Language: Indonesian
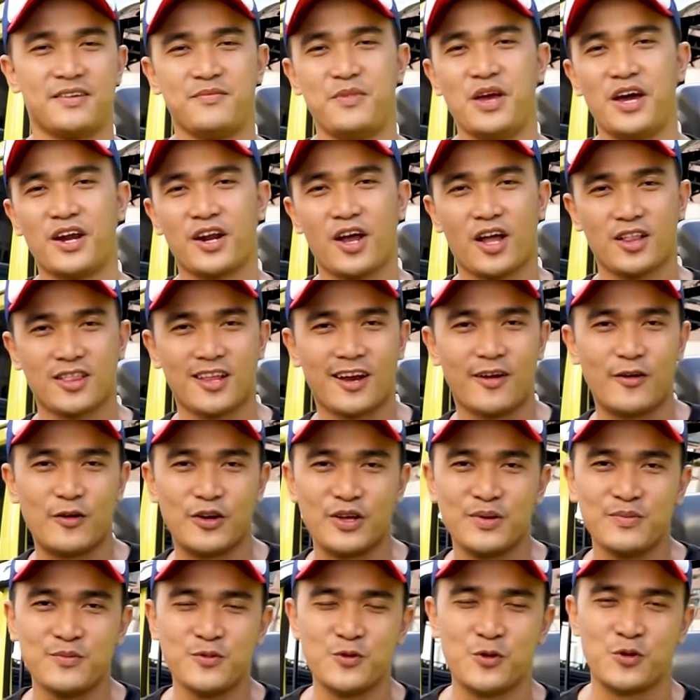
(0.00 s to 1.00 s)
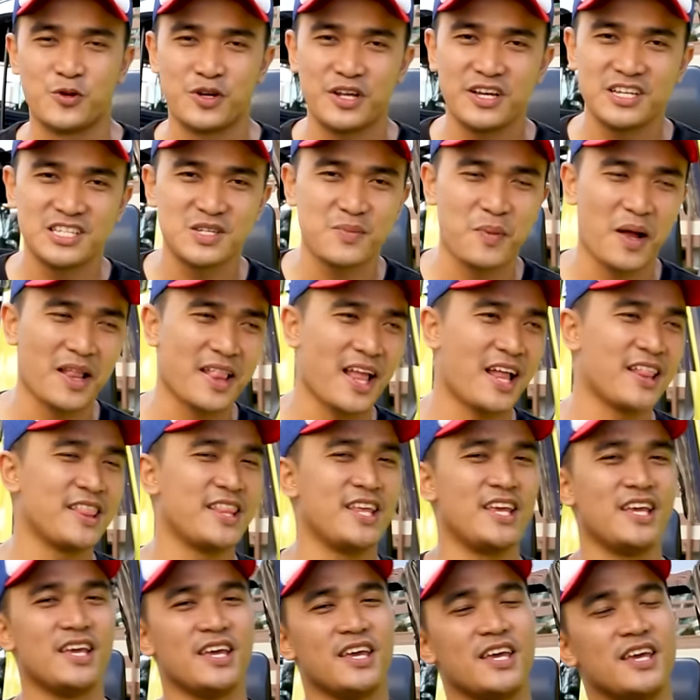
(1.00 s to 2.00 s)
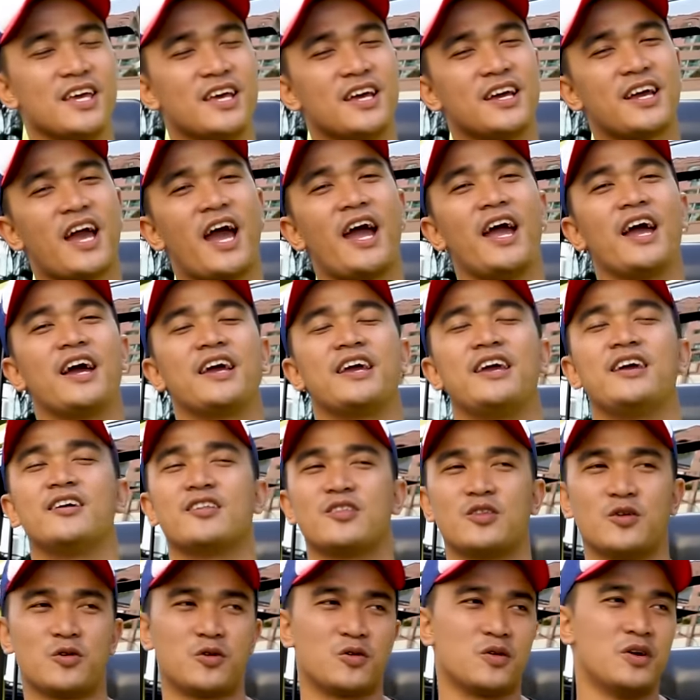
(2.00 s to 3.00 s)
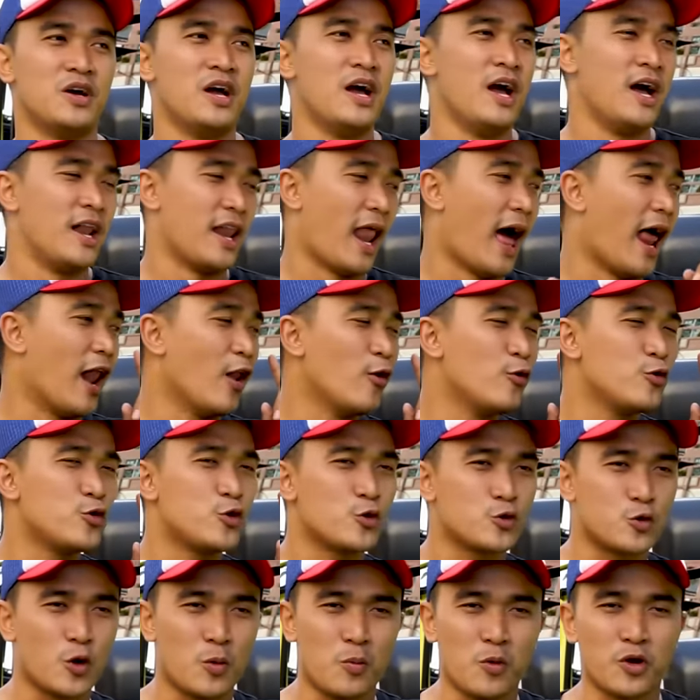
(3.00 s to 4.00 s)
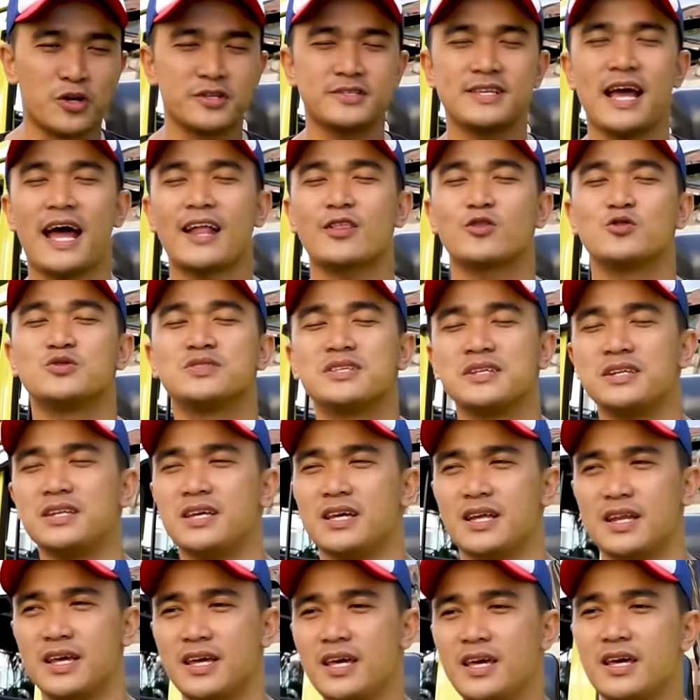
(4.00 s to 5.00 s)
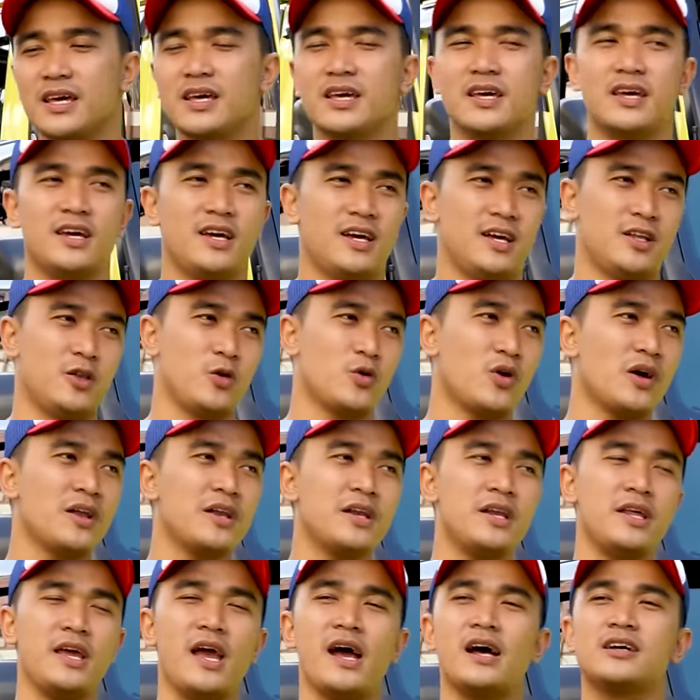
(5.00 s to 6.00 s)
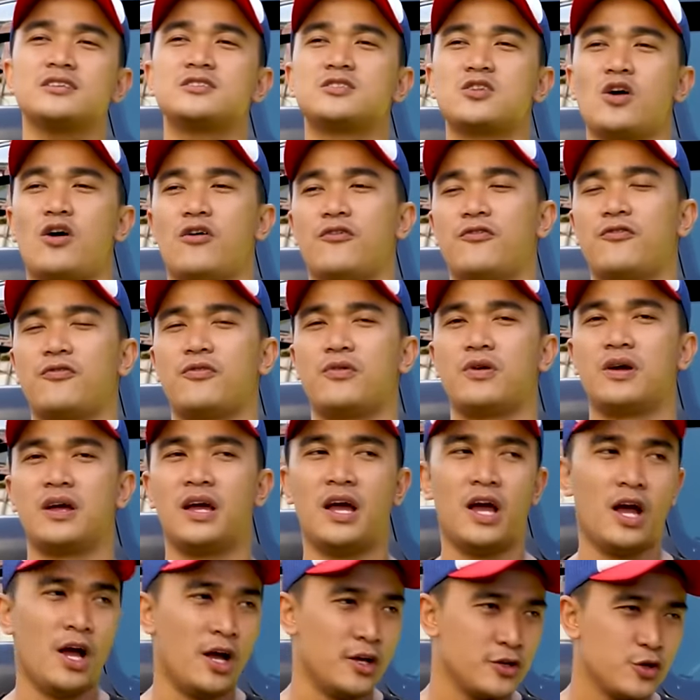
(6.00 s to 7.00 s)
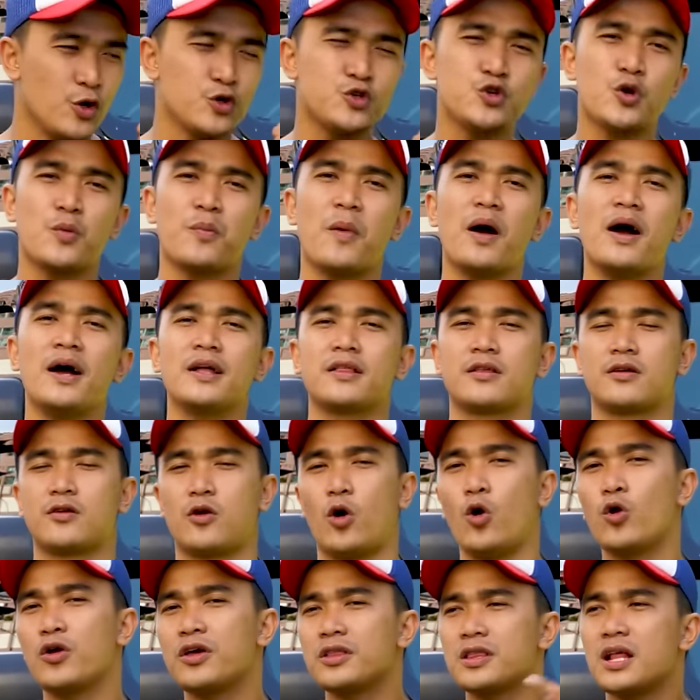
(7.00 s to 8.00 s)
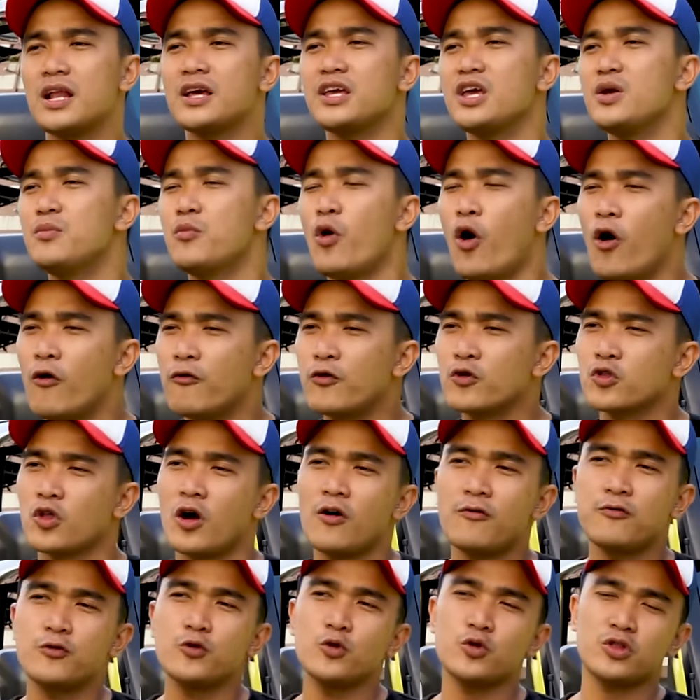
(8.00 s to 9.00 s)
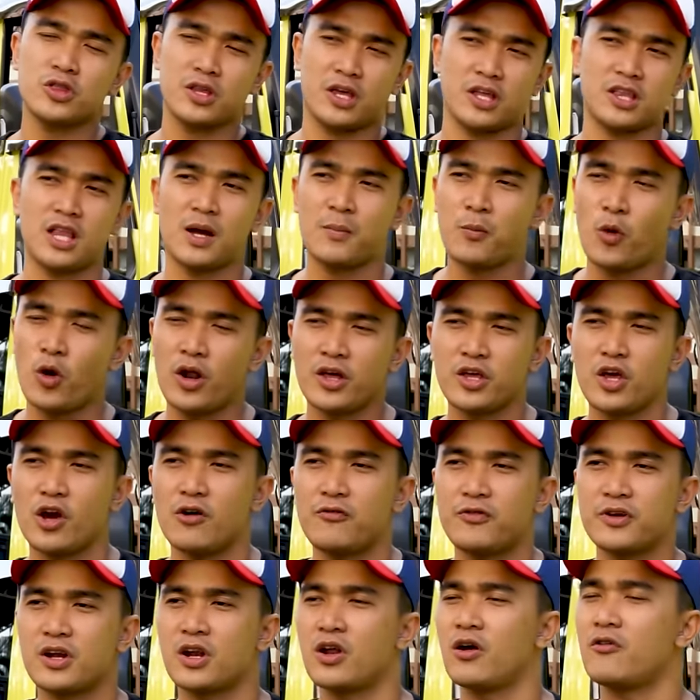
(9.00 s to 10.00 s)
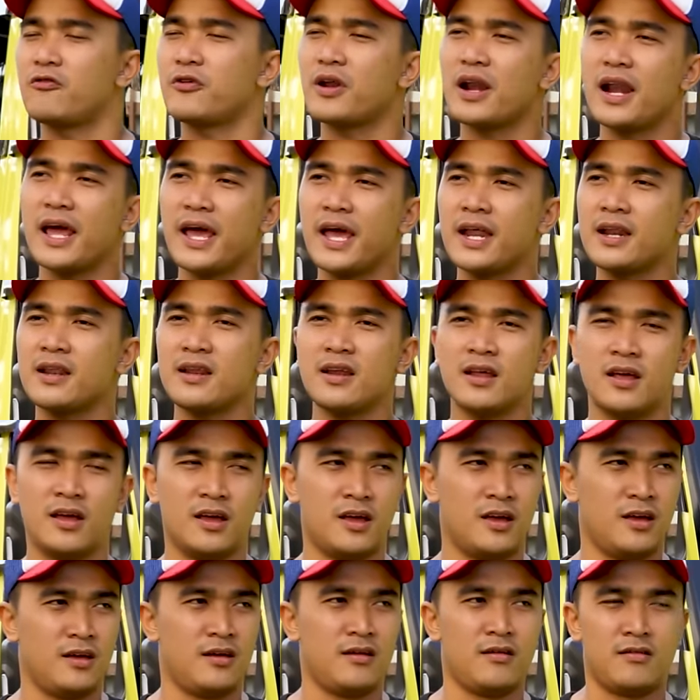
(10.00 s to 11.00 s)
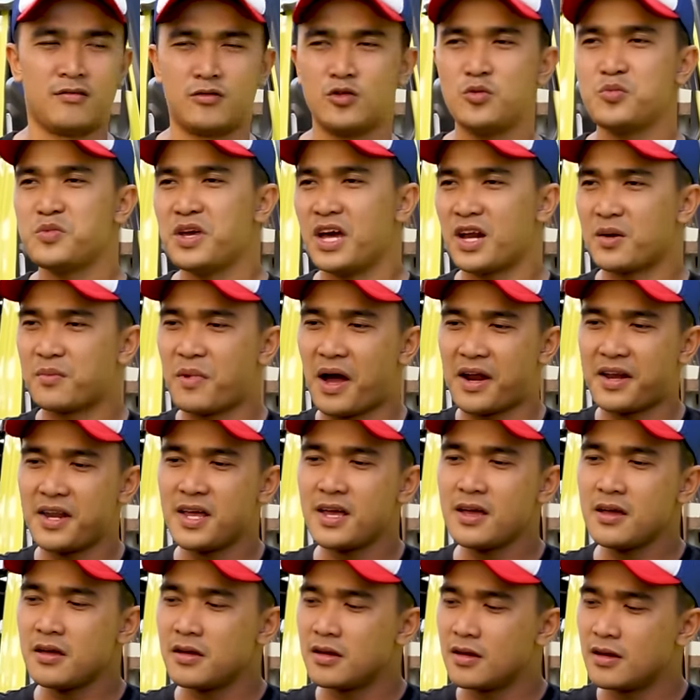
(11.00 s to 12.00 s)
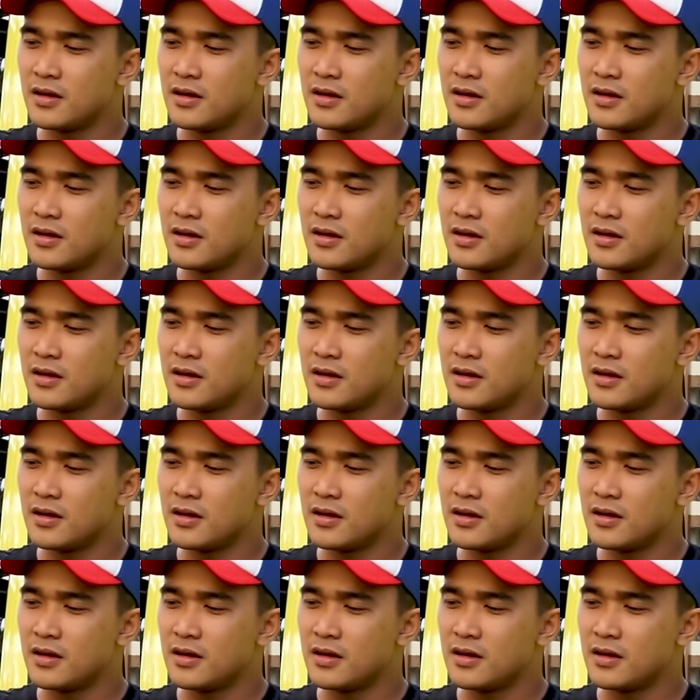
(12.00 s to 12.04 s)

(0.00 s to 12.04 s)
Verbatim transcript: biar nggak terlalu limbung di kecepatan tinggi kayak gitu. Lalu untuk nomor satu sendiri itu kan dia soft cocok banget kalau kita lagi mau off road off road kita mau lagi over overland itu biar bannya